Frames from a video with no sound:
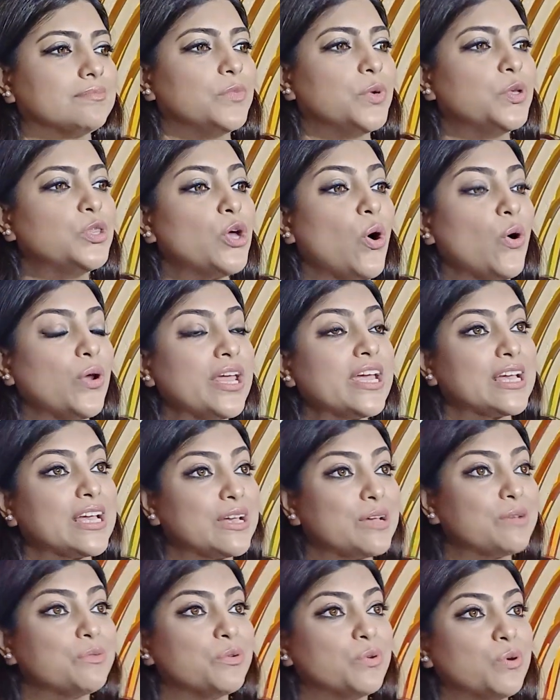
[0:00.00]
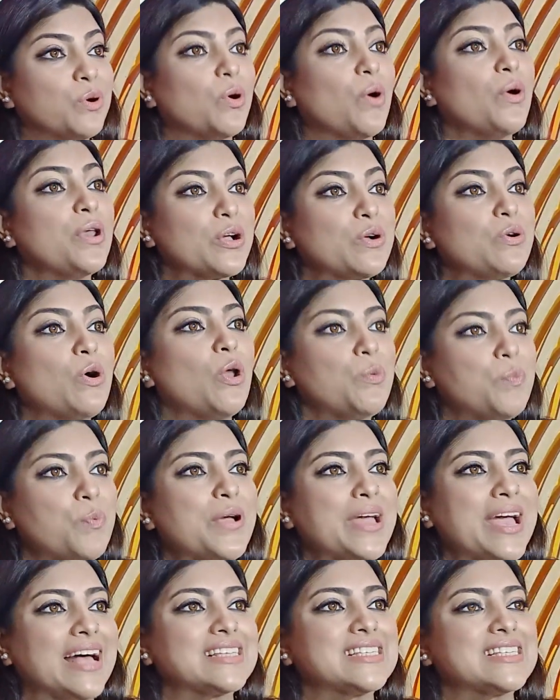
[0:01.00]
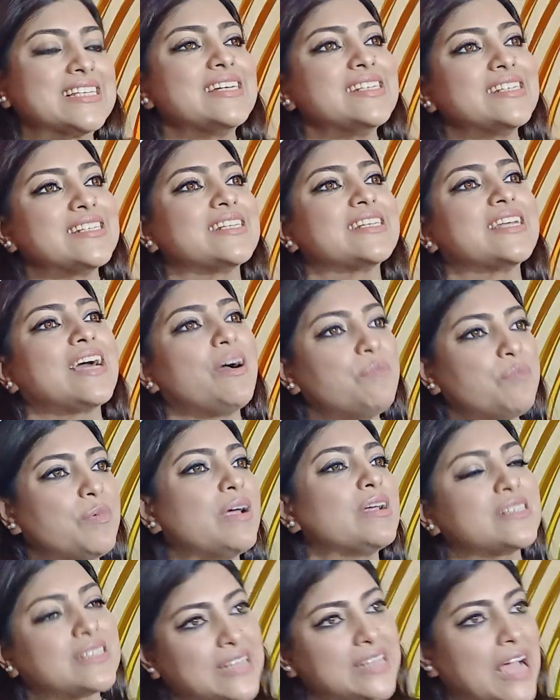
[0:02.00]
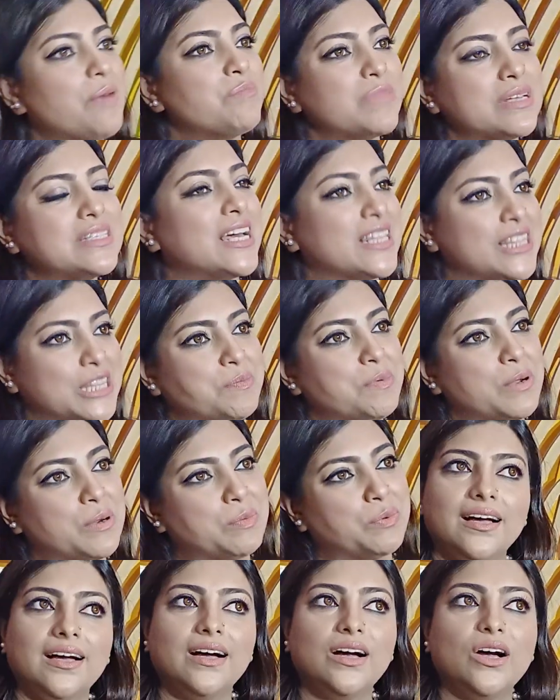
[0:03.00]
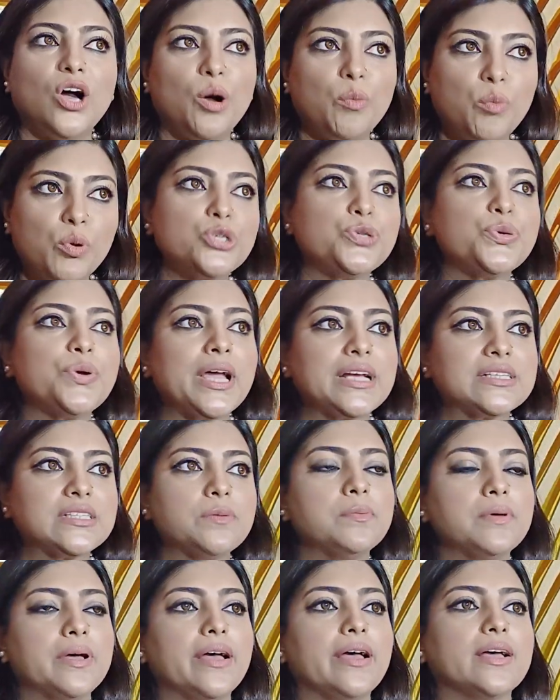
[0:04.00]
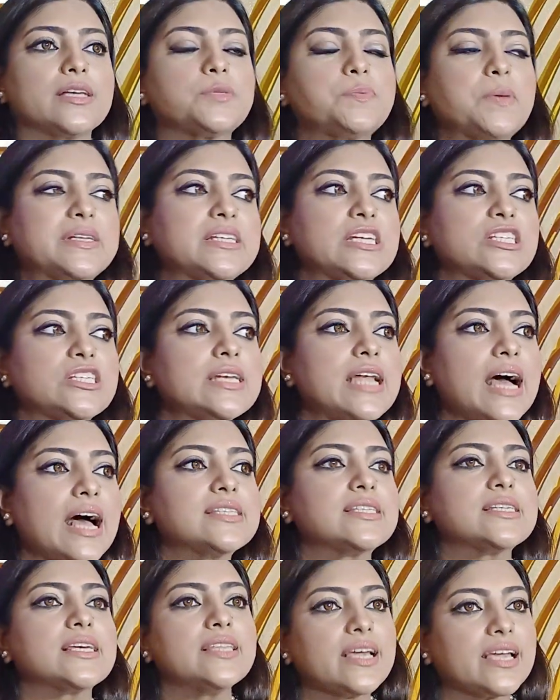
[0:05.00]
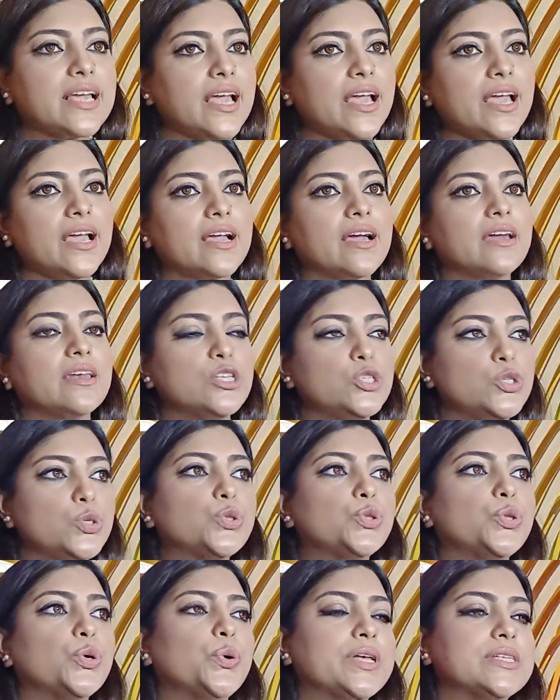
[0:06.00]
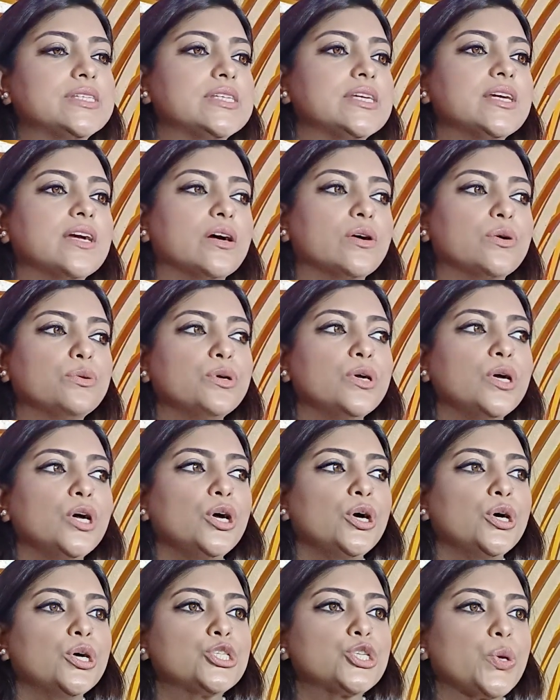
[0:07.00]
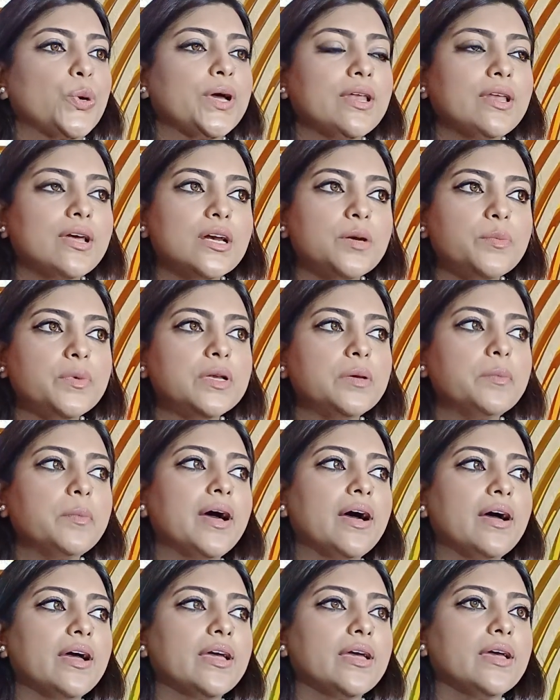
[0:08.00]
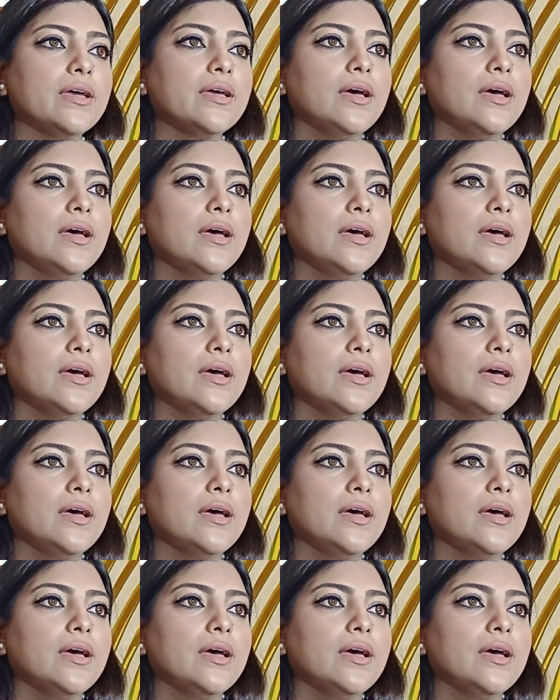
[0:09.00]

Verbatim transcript: মধ্যে অনেক অনেক গল্পই আছে সেটা আমরা সামনে জানতে পারবো অবশ্যই একটা এক্সপেকটেশন আছে দেখে এখানে যুক্ত হয়েছি কারণ সোহেল আরমান ভাই